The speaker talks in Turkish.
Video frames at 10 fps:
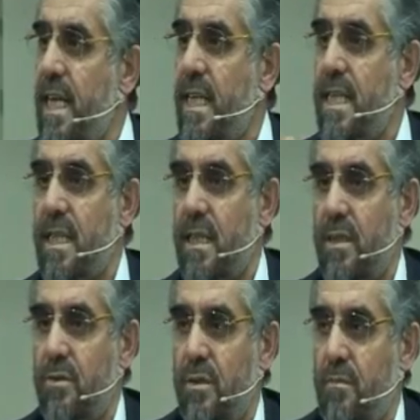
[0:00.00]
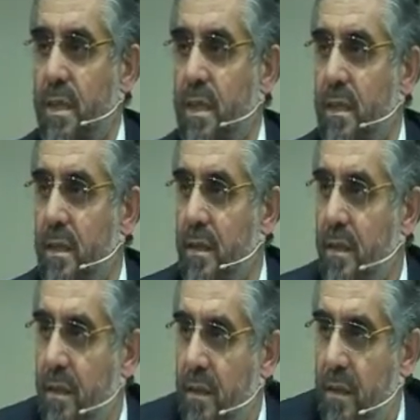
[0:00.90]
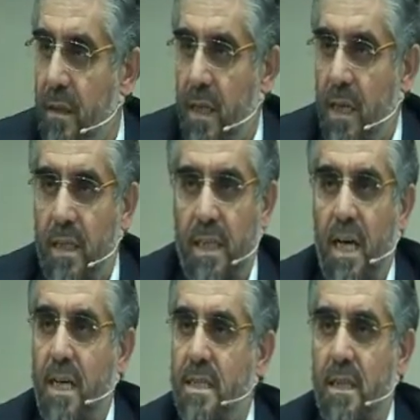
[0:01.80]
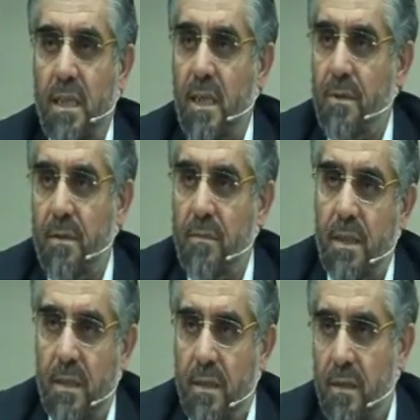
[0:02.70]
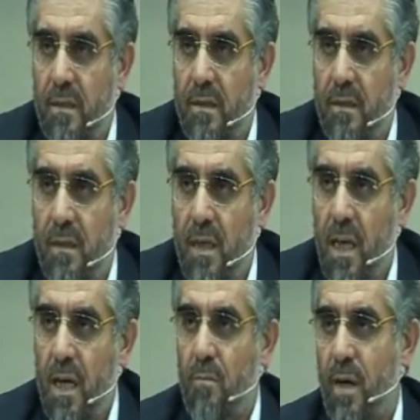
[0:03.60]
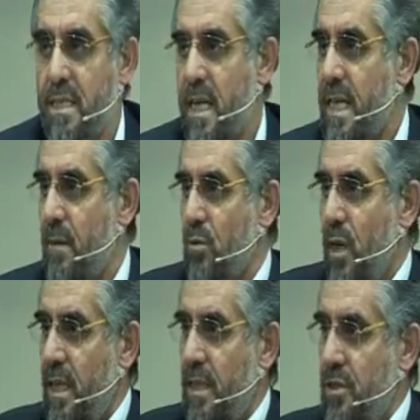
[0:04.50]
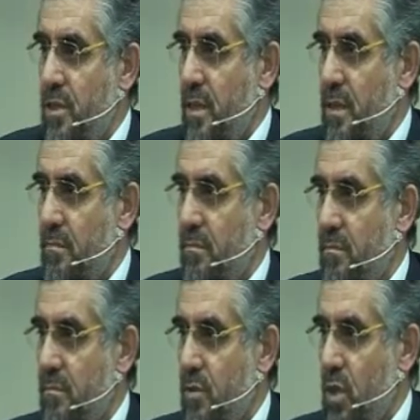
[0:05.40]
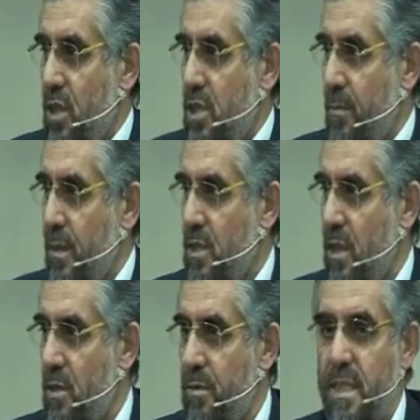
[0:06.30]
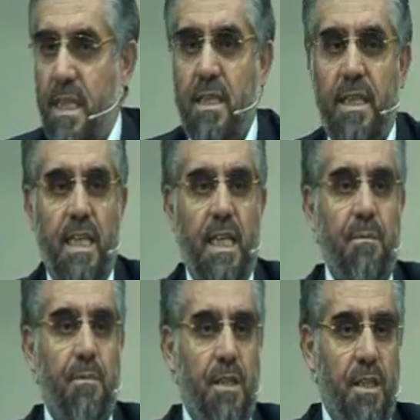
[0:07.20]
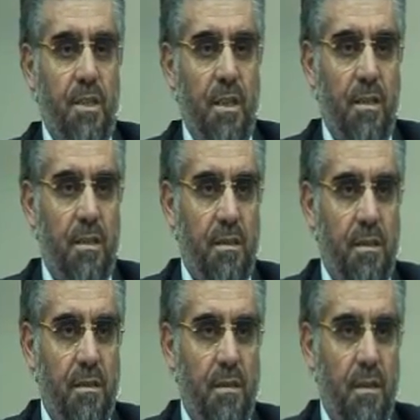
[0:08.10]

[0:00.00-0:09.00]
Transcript: niye ders anlatıyorum ki? Niye hazırlık yaptım ki? Ben zaten bunu anlatacaktım. Çalışsam da çalıştım. Siz de zaten gelip dinleyecektiniz.